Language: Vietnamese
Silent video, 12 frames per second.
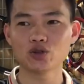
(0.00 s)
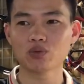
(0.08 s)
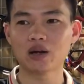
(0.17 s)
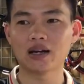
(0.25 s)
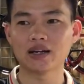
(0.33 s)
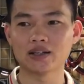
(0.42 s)

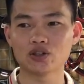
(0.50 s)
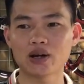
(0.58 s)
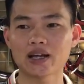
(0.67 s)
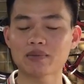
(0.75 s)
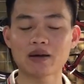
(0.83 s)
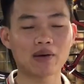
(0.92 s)
chung là để cho
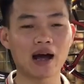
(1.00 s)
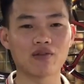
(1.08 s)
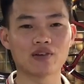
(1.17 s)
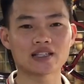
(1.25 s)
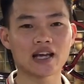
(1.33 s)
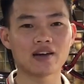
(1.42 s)
anh em tham
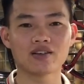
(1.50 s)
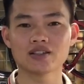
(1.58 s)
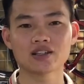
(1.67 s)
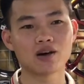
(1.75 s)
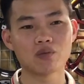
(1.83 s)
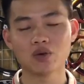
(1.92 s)
khảo về xe thôi
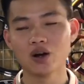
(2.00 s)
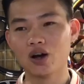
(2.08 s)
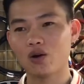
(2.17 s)
chứ không